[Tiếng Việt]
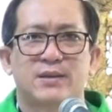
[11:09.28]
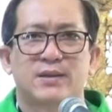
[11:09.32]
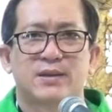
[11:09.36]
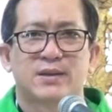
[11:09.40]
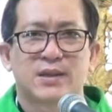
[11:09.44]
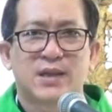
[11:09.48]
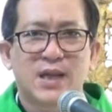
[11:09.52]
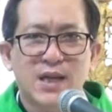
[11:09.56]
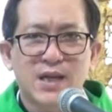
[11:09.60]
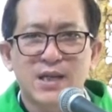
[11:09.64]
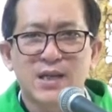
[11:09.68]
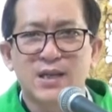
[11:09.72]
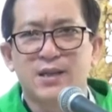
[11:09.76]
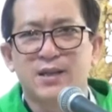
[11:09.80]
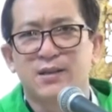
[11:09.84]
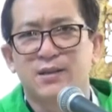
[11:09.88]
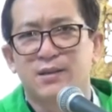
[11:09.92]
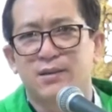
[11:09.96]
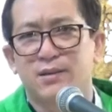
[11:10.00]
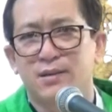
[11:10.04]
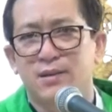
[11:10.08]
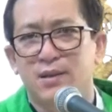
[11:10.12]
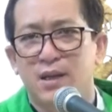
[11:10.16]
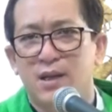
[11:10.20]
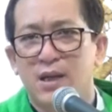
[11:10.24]
Thế nhưng
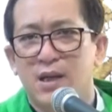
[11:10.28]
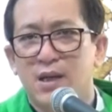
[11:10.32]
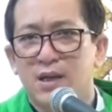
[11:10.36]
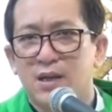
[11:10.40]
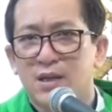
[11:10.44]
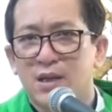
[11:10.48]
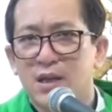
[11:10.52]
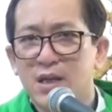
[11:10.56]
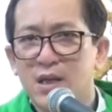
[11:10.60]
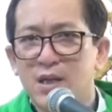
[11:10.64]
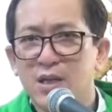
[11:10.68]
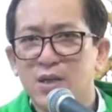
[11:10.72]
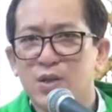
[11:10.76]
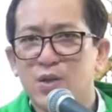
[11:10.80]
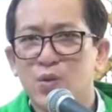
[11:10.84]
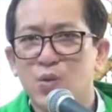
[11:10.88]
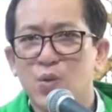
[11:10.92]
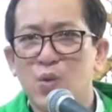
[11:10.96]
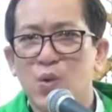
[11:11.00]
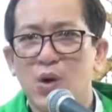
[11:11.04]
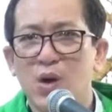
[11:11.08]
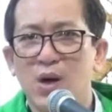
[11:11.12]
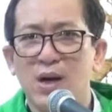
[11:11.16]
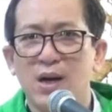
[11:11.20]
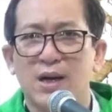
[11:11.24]
Thiên
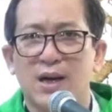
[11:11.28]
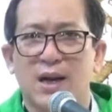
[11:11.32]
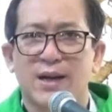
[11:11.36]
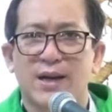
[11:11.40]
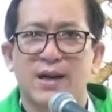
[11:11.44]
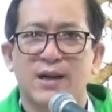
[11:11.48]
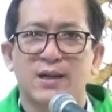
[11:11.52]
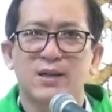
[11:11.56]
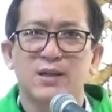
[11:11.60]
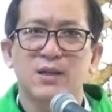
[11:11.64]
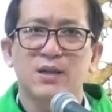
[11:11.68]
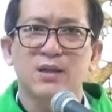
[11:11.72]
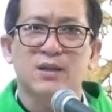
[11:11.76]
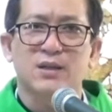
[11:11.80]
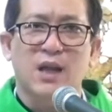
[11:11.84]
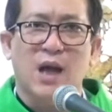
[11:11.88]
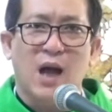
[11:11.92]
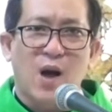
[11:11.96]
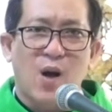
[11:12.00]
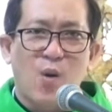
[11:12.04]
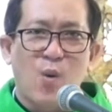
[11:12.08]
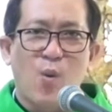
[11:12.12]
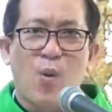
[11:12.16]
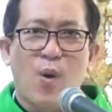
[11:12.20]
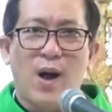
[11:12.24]
Chúa là đấng
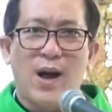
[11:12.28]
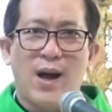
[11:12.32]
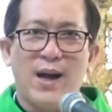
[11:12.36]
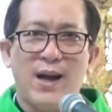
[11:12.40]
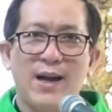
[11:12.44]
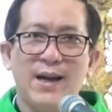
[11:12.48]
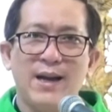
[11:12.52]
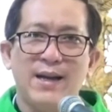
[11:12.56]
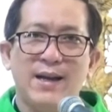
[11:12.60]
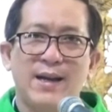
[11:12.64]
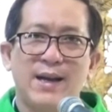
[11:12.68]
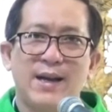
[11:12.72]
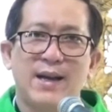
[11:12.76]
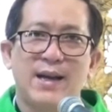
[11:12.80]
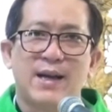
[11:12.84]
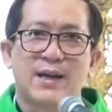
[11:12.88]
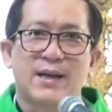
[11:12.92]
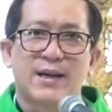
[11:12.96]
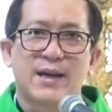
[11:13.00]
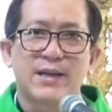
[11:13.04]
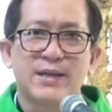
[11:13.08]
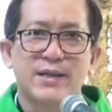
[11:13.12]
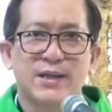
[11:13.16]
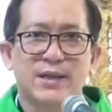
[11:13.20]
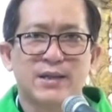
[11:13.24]
tạo hóa
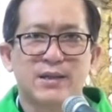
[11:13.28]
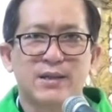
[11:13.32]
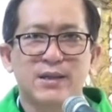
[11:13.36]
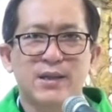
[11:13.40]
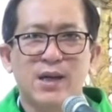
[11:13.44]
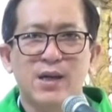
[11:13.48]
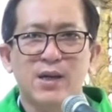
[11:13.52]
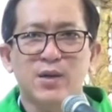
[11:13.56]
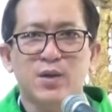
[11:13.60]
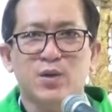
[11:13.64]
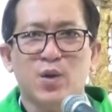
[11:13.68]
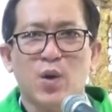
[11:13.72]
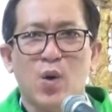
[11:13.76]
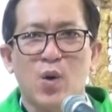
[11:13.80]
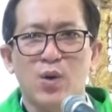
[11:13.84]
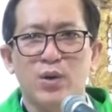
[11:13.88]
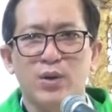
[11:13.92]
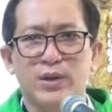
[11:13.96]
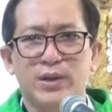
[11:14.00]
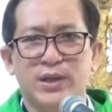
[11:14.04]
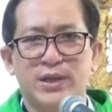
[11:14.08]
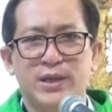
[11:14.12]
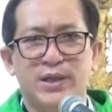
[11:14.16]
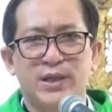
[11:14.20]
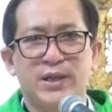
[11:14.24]
đã dựng nên
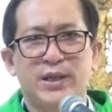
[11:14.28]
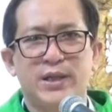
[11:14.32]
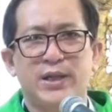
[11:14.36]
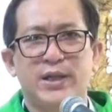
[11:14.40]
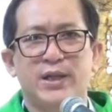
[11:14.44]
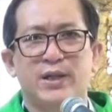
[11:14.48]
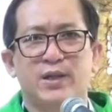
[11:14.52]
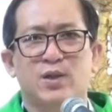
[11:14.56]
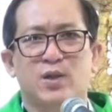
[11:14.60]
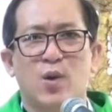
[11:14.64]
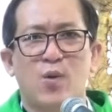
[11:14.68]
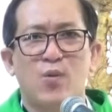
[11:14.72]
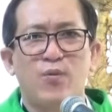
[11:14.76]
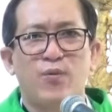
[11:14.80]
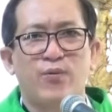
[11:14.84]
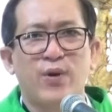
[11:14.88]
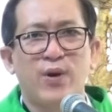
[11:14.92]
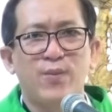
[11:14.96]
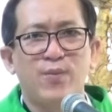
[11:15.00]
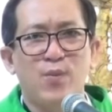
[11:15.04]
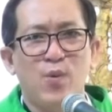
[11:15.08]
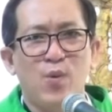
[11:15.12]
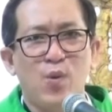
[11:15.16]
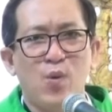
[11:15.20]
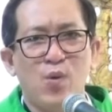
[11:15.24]
con người cùng
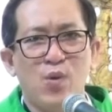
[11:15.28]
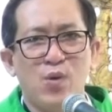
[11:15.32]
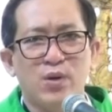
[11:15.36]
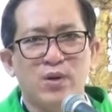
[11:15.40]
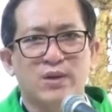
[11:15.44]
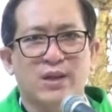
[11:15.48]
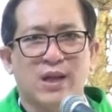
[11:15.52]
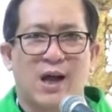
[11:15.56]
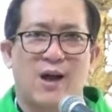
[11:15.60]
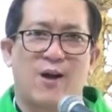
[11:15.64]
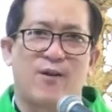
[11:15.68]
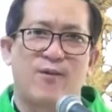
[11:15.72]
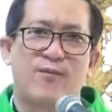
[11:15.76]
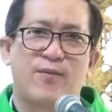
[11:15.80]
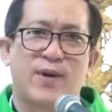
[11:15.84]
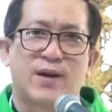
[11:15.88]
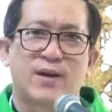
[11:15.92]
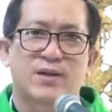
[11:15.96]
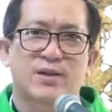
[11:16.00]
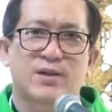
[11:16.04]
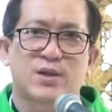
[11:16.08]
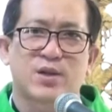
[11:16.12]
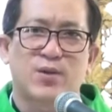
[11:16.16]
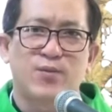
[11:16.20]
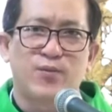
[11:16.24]
với muôn tạo
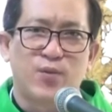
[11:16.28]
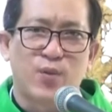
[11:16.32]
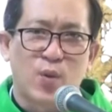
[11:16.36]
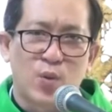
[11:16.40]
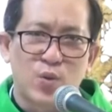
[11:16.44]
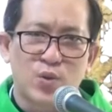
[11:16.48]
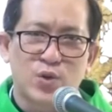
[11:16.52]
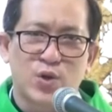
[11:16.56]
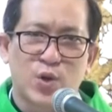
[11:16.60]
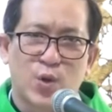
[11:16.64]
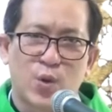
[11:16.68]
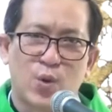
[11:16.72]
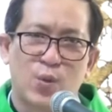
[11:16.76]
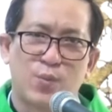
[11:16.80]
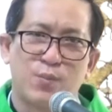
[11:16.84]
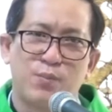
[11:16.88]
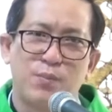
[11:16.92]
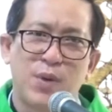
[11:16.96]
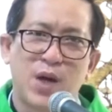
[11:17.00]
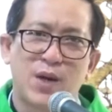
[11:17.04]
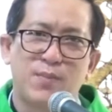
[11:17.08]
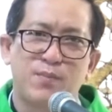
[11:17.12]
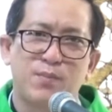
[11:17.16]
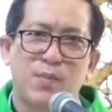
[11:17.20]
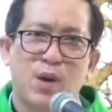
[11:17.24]
vật trong vũ trụ
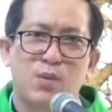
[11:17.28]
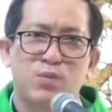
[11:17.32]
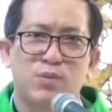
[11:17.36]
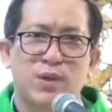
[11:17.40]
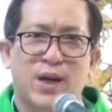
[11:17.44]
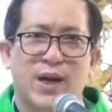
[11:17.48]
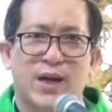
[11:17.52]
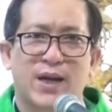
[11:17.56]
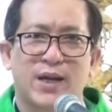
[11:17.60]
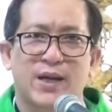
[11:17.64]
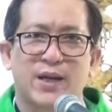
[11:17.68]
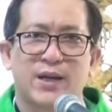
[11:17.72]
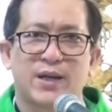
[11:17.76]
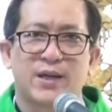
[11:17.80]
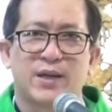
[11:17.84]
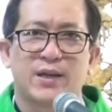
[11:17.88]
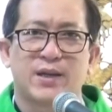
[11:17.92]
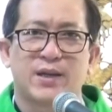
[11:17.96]
mênh mông này.